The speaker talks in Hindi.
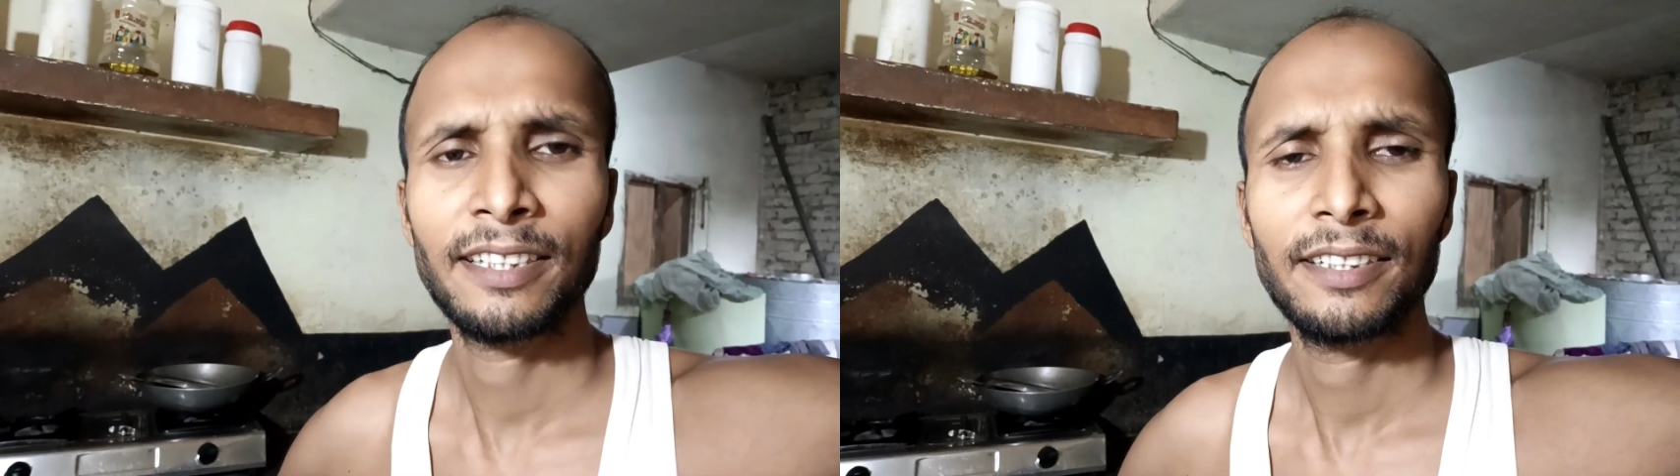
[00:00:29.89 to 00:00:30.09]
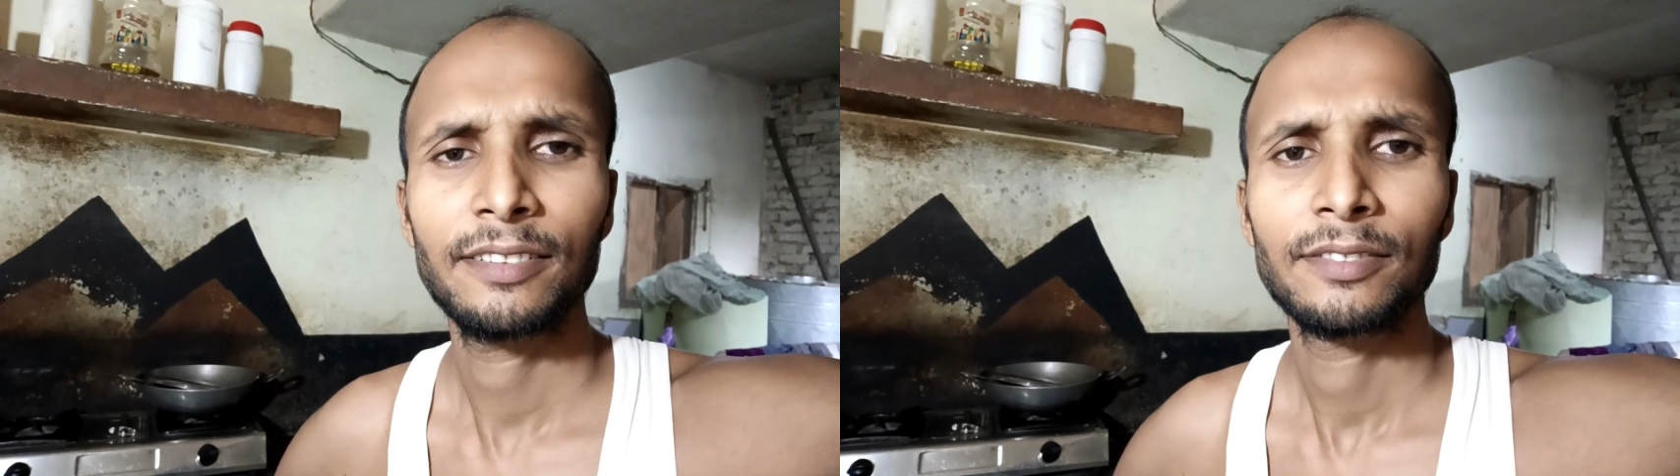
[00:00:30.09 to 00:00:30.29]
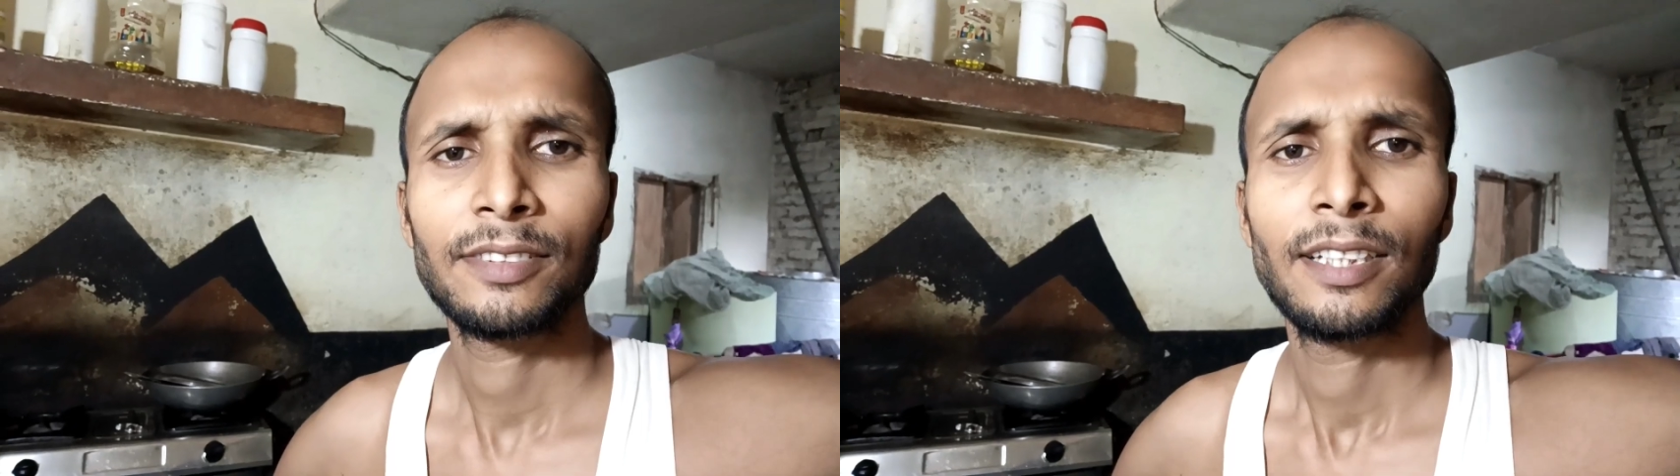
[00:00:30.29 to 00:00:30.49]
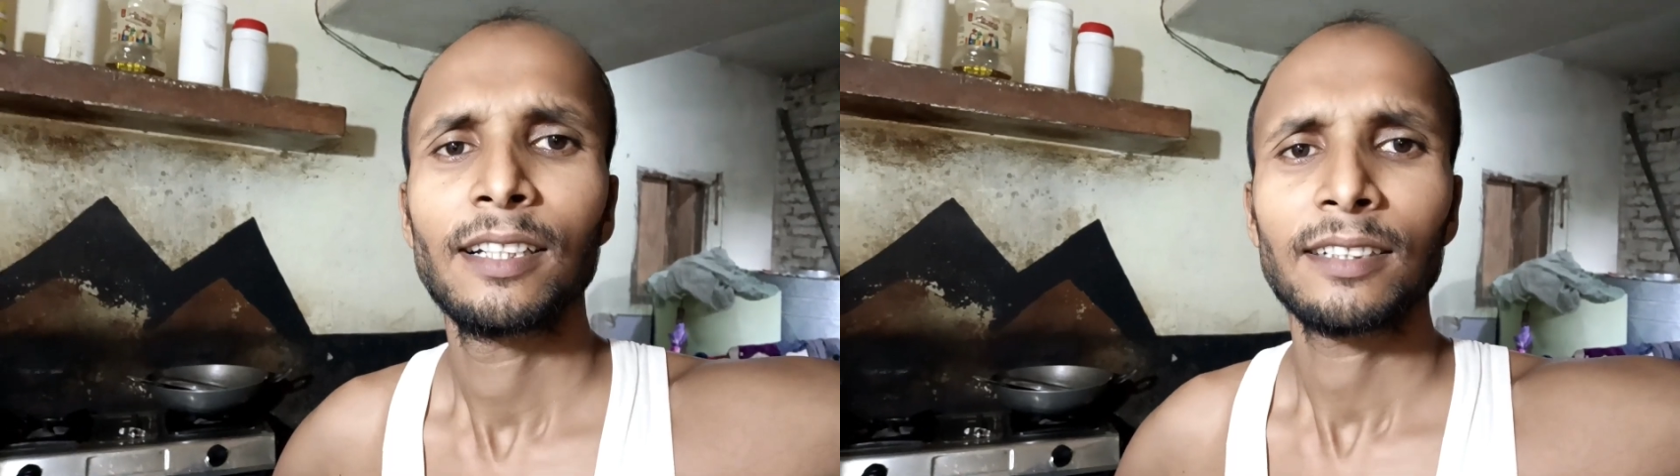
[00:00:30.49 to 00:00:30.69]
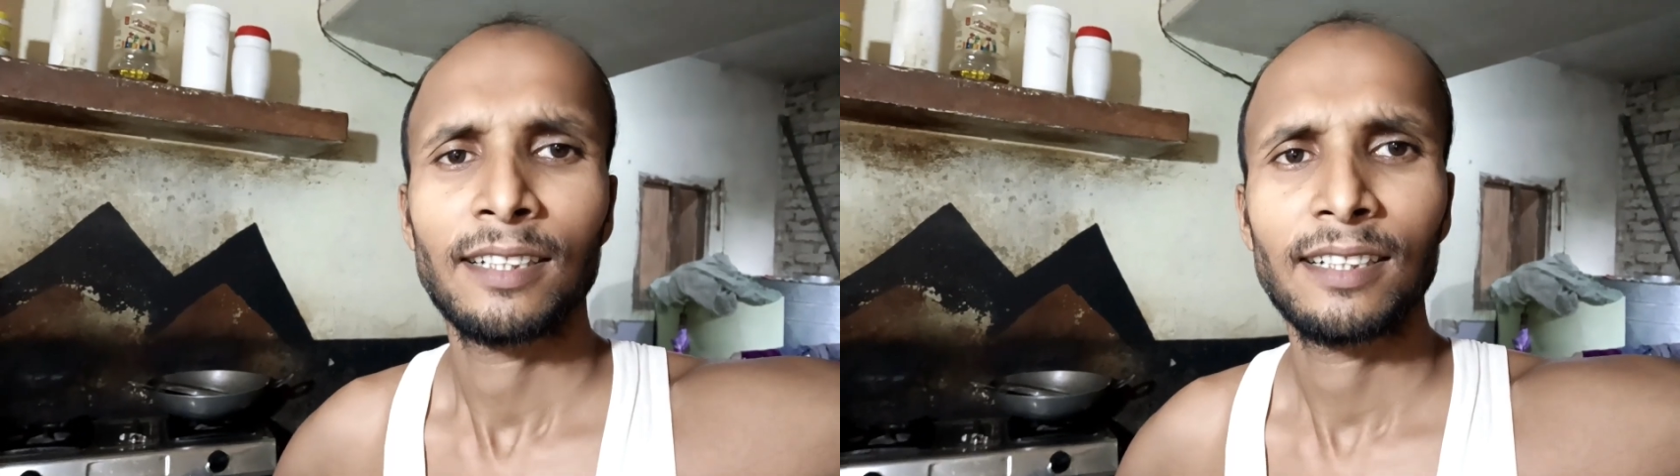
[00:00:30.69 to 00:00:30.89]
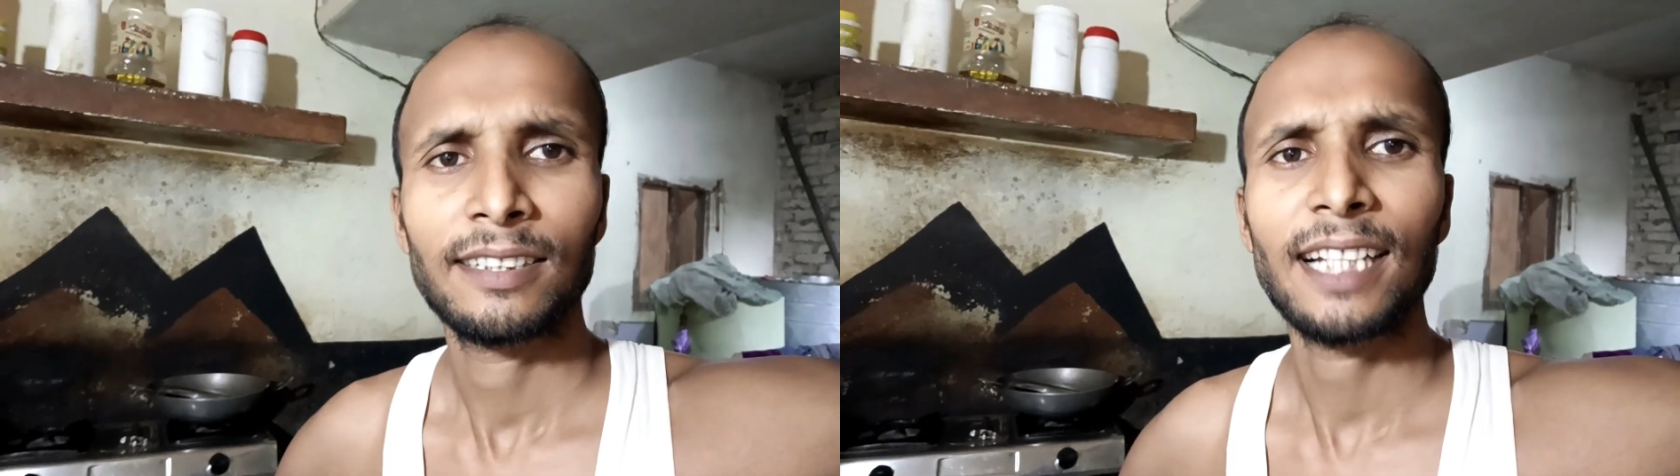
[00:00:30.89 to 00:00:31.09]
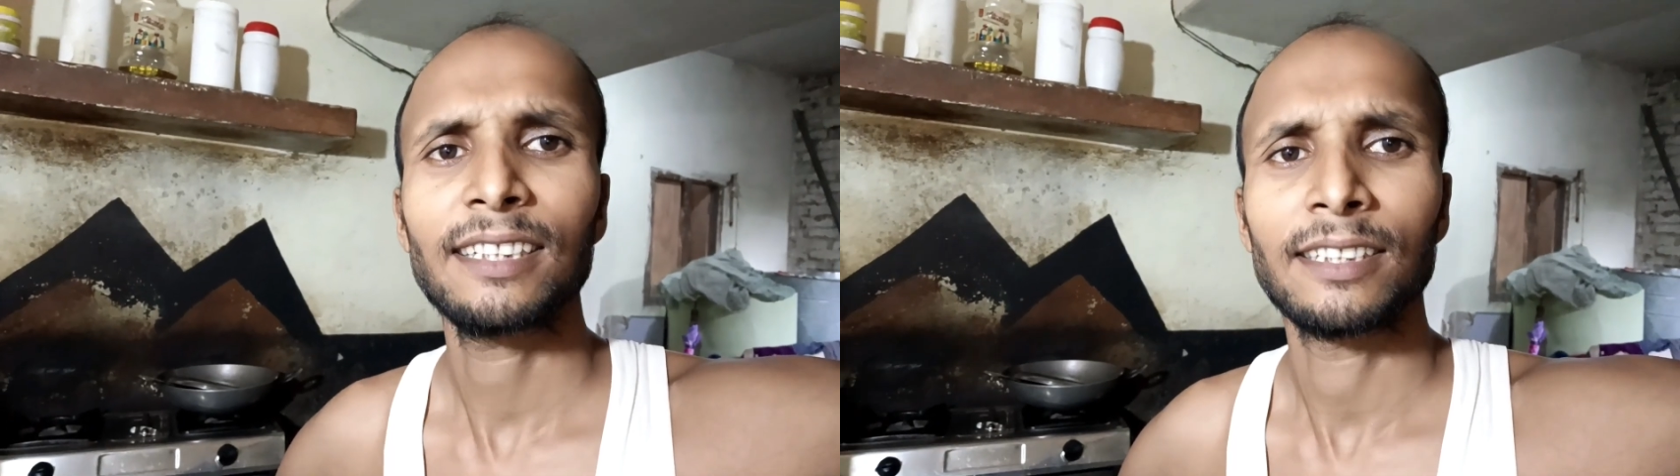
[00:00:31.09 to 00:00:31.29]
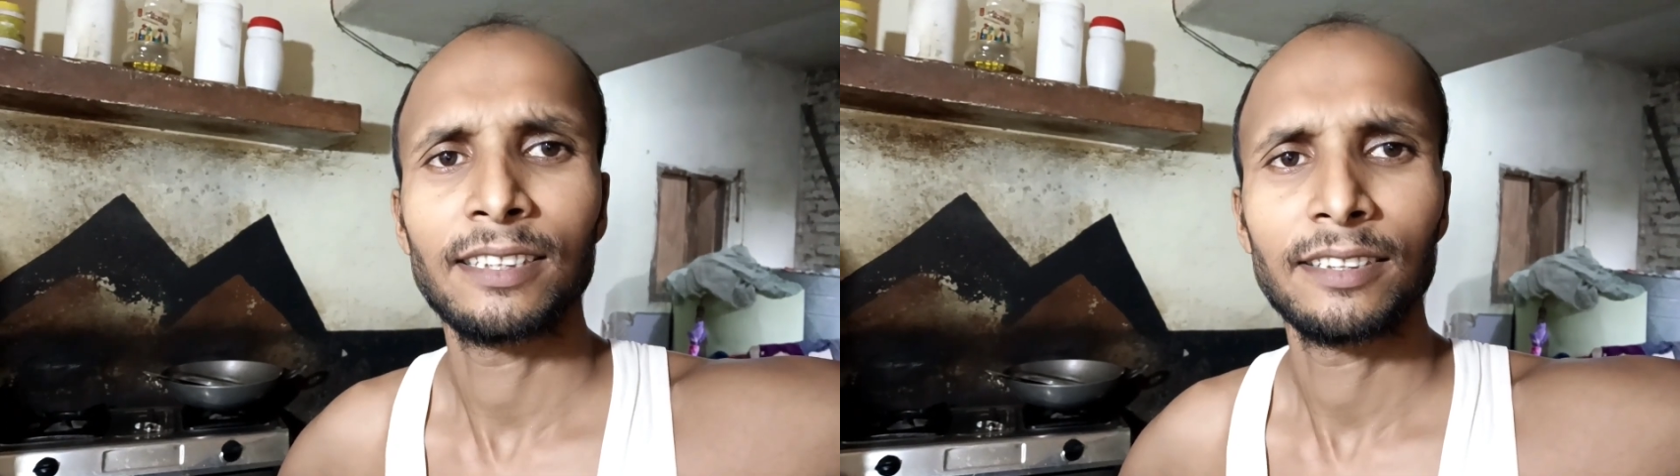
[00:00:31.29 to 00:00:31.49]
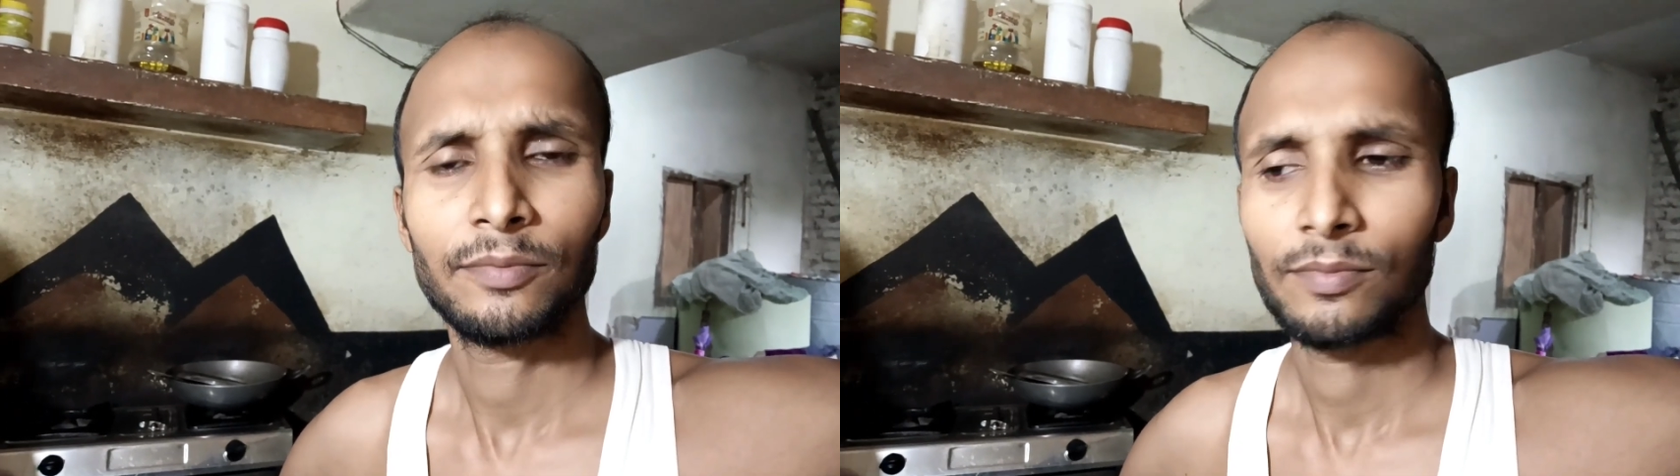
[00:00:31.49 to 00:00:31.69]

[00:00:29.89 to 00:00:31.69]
थे खाना क्या की थी